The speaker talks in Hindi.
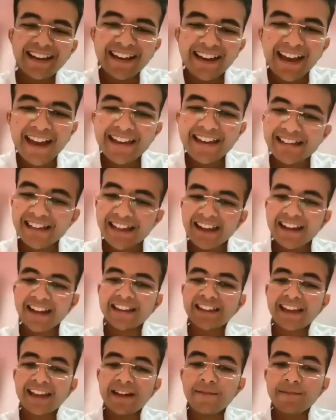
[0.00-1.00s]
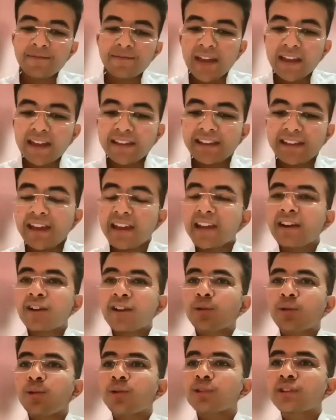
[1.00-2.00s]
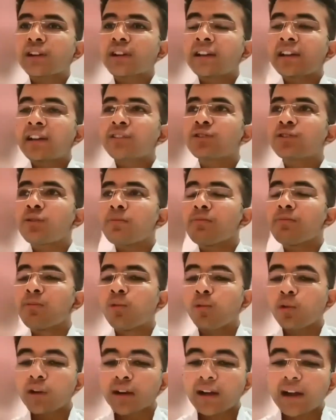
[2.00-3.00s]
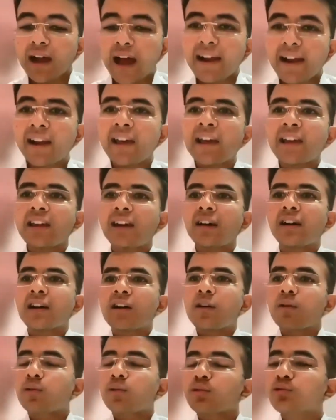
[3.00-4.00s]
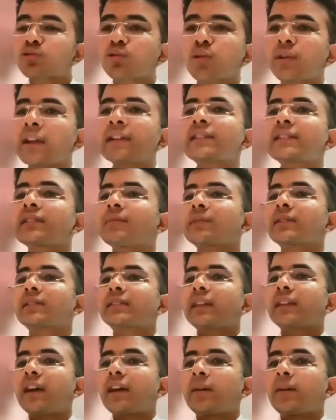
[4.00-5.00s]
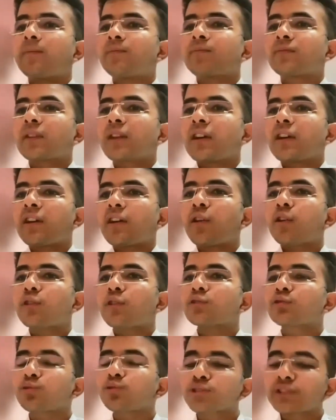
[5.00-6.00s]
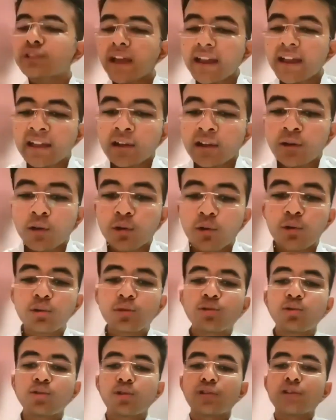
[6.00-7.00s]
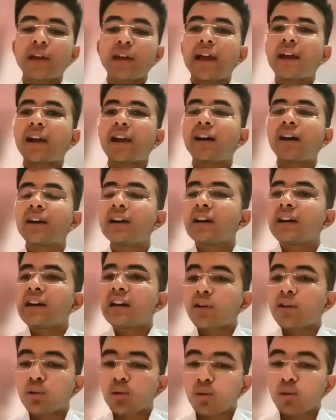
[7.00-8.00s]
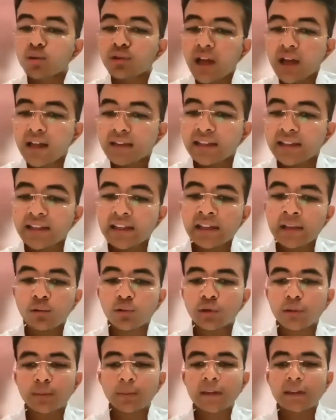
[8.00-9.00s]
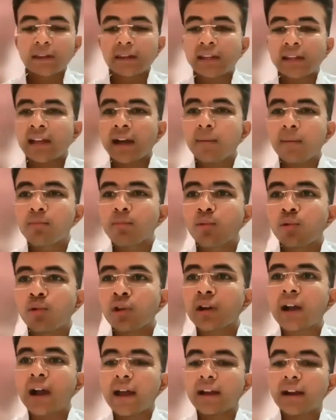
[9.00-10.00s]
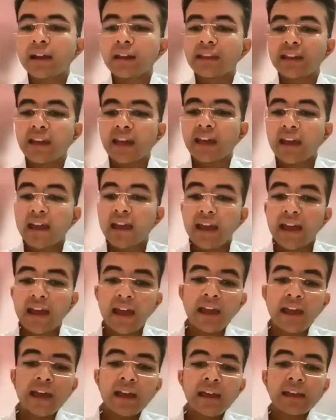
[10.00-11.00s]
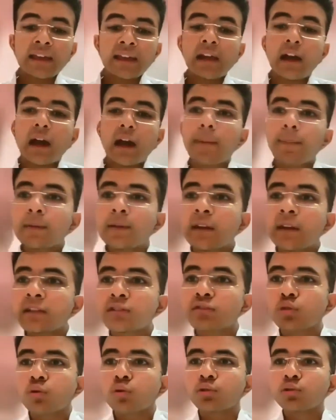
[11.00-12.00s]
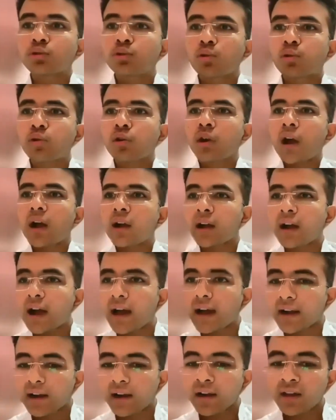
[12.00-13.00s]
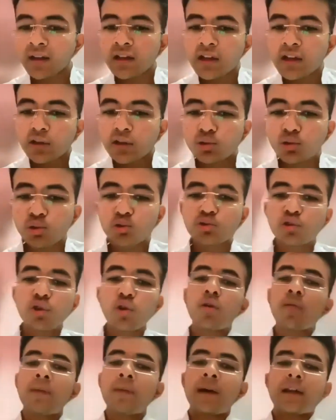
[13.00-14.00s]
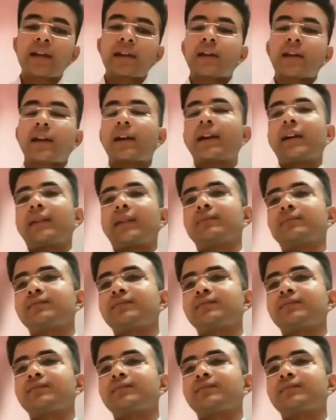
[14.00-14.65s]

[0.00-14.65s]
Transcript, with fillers: ऐसा ही रहता है ये क्रोध के जो मूल कारण है ना उसको नहीं समझता है और सोचता है कि क्रोध दूर हो जाएगा क्रोध आदि की उत्पत्ति का मूल कारण ये है कि अपने सुख दुख का कारण दूसरों को मान रखा है